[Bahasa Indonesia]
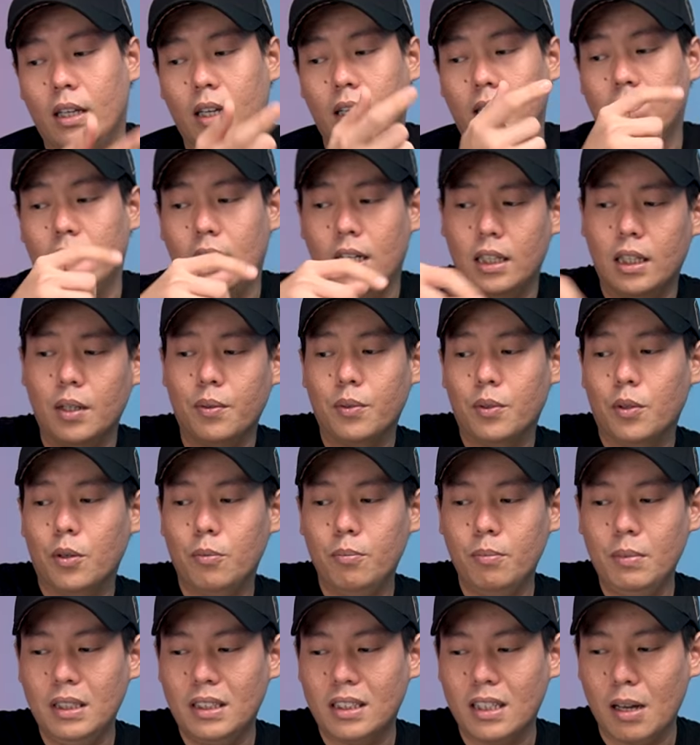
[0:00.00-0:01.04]
ya jadi
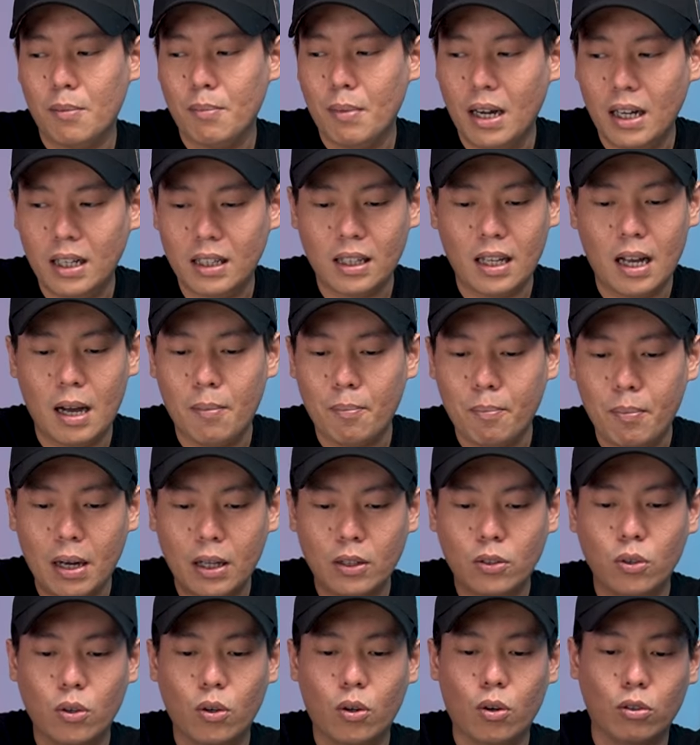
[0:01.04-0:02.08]
teman-teman bisa banget
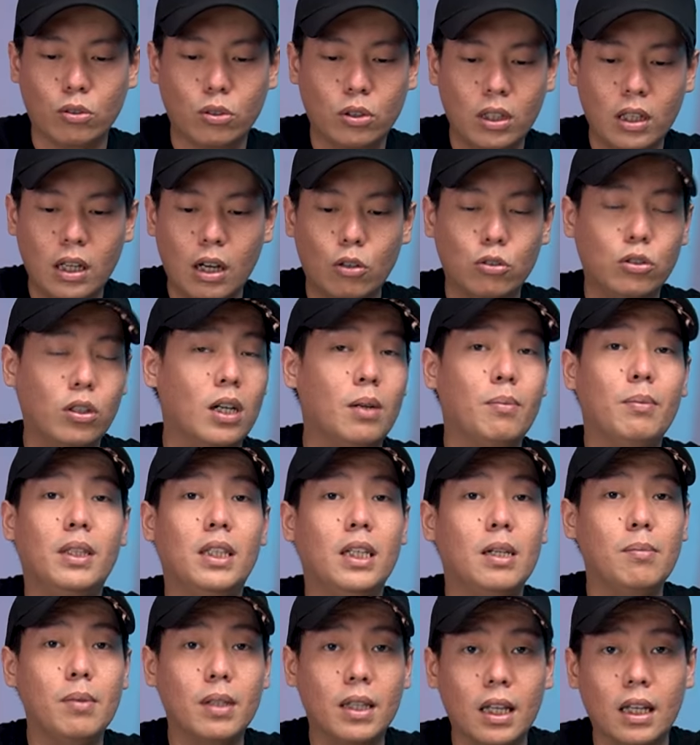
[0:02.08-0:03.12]
gampang tuh ngerosting gak usah
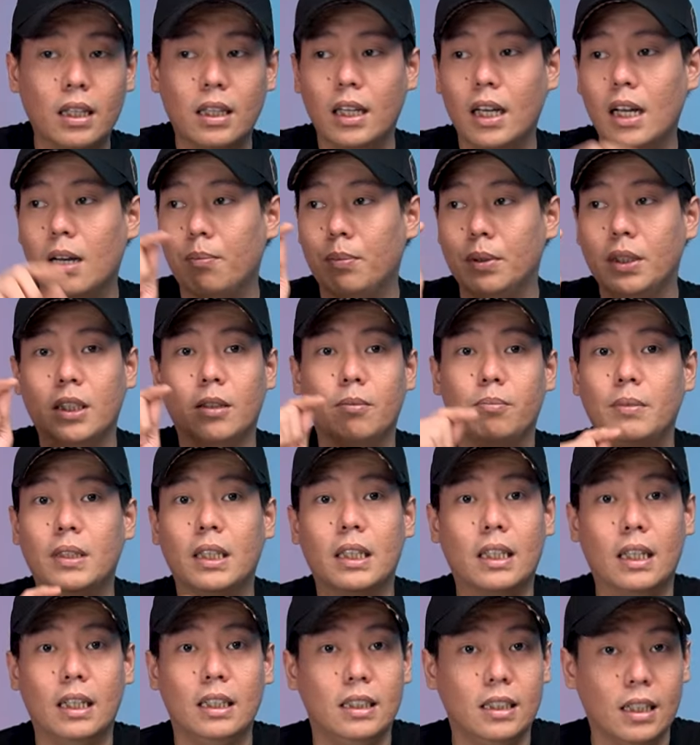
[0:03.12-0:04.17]
ribet-ribet lah tinggal
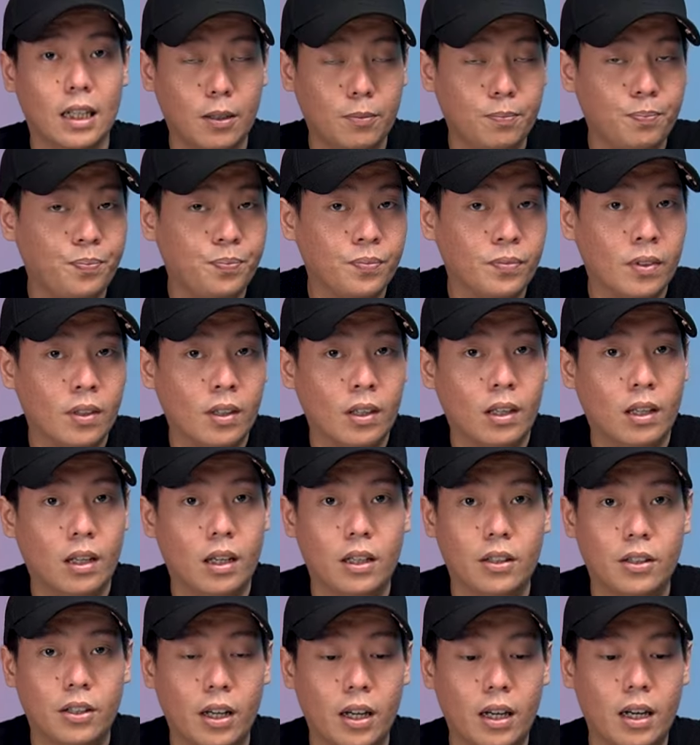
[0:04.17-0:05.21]
pencet-pencet aja
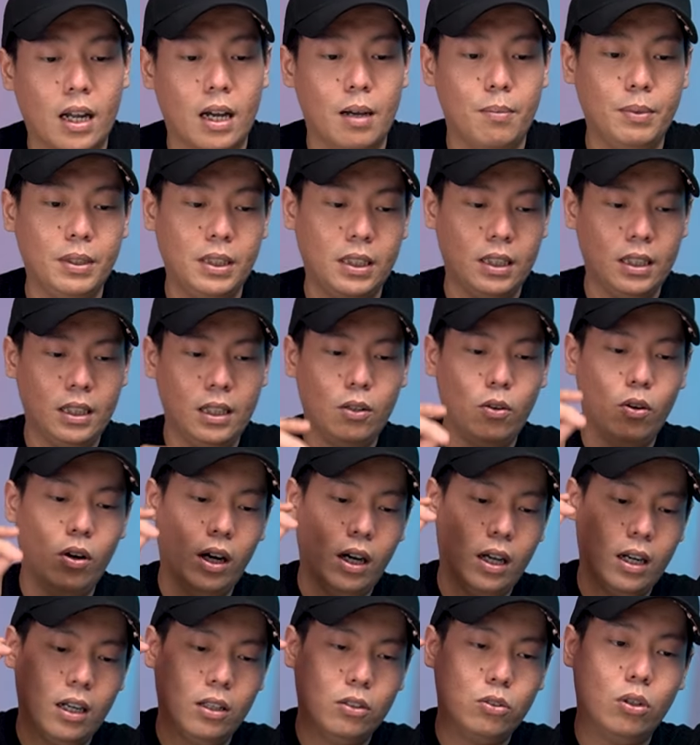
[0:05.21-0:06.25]
gitu ya nah abis ini gue
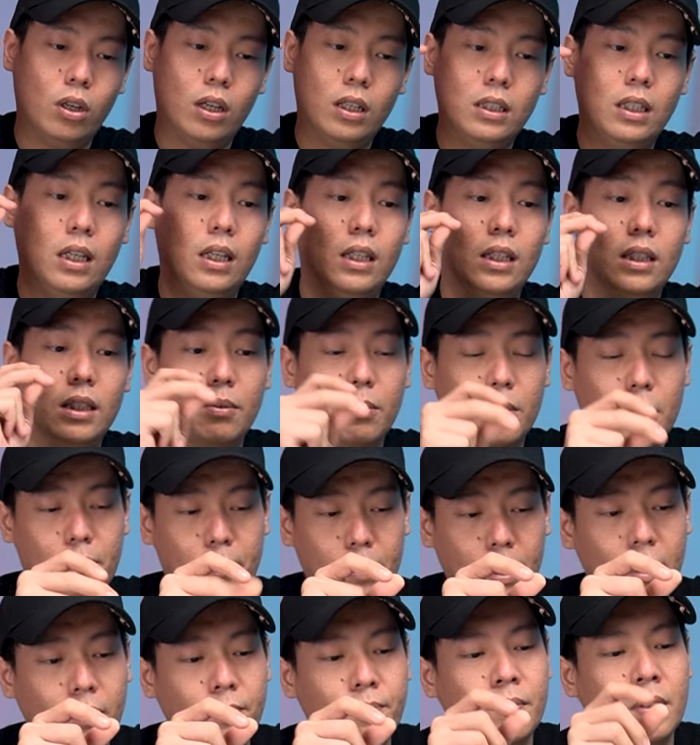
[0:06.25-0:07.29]
akan langsung kasih lihat ke
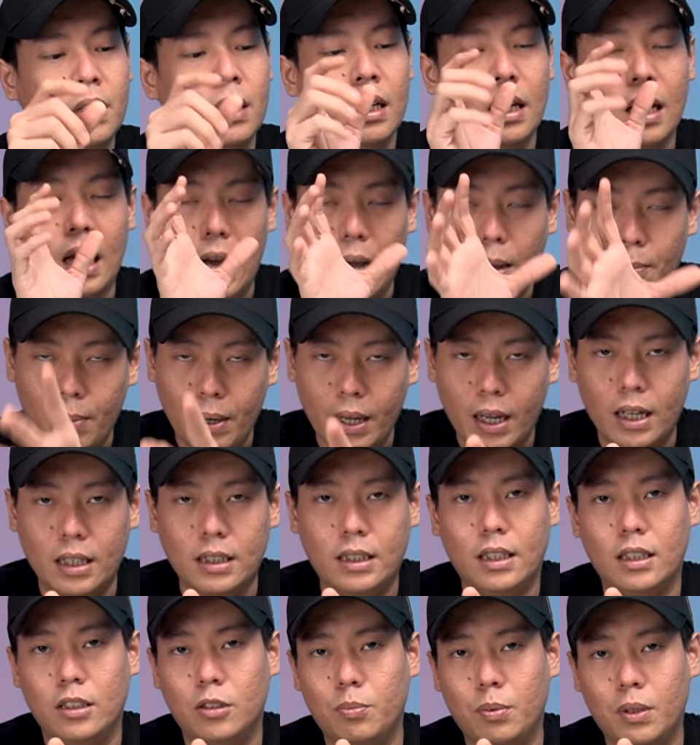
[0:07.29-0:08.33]
teman-teman
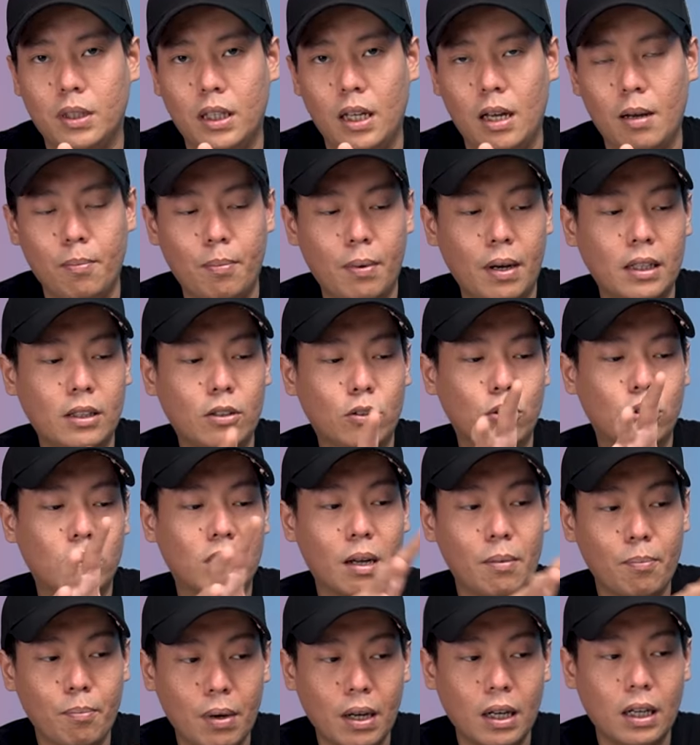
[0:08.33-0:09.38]
aplikasinya seperti apa
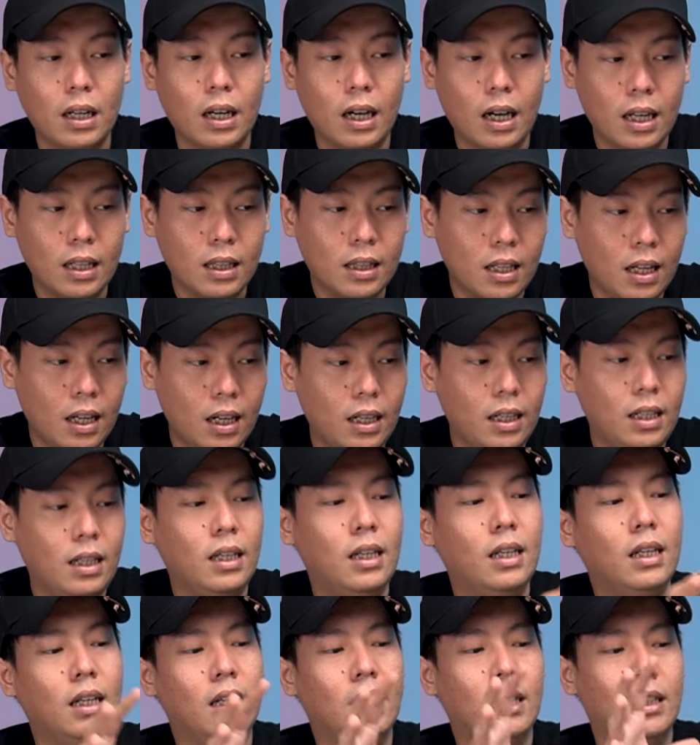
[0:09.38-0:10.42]
terus tampak dekat
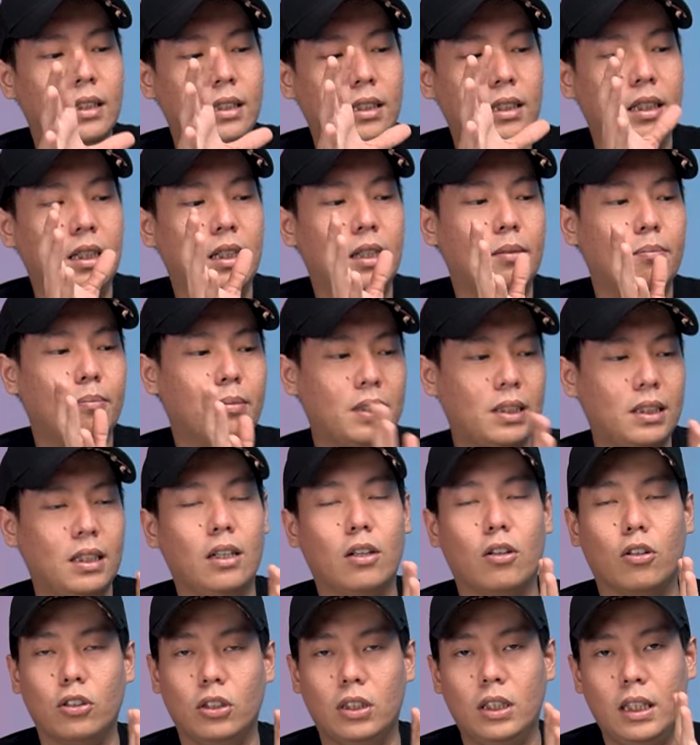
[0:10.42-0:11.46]
dari si
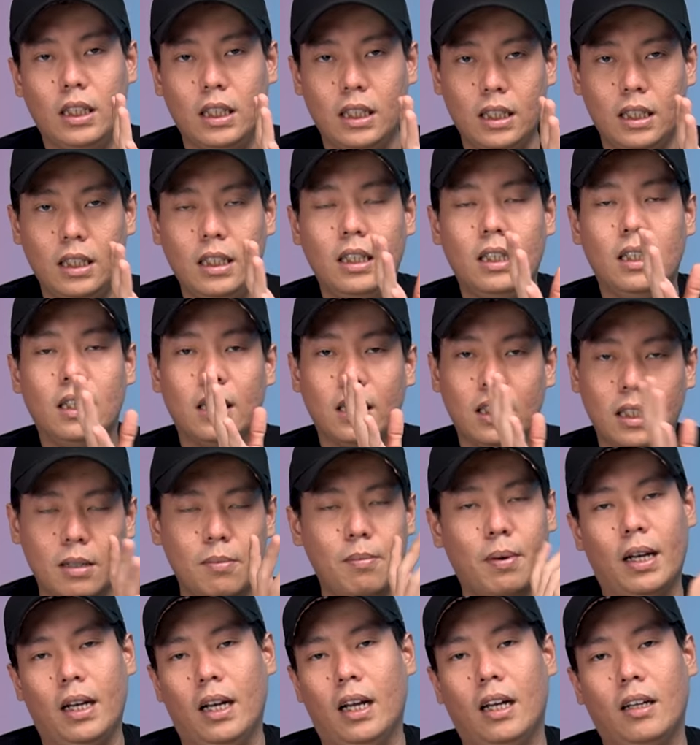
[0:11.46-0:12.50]
mesin roasting ini
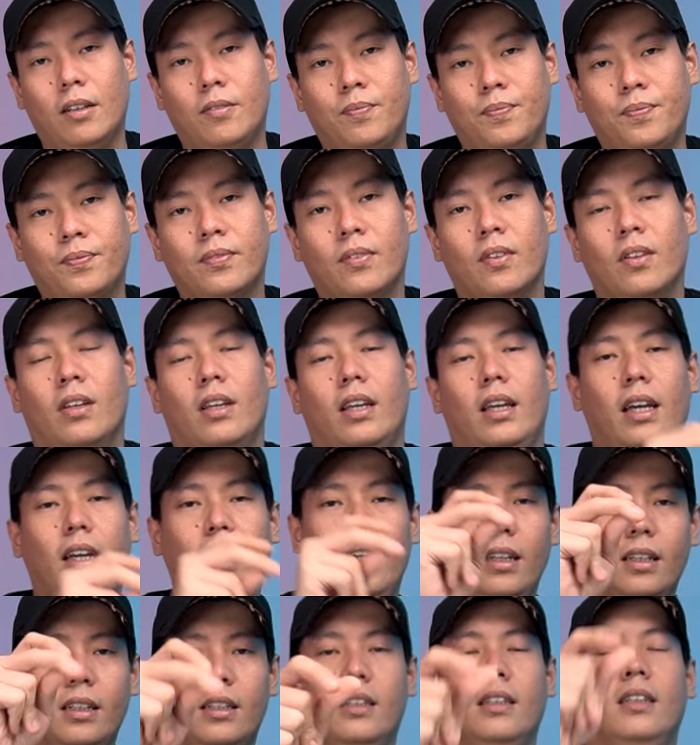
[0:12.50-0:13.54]
gimana oke
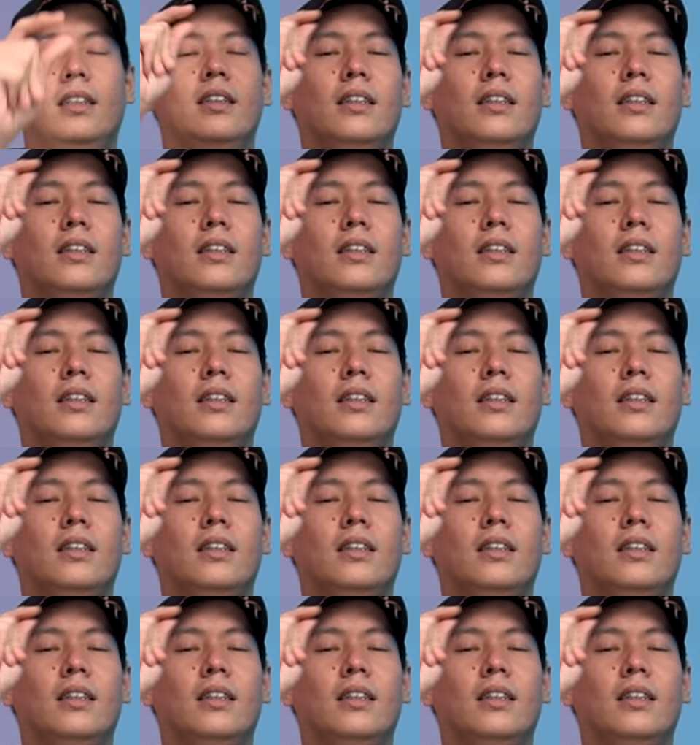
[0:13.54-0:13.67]
okay?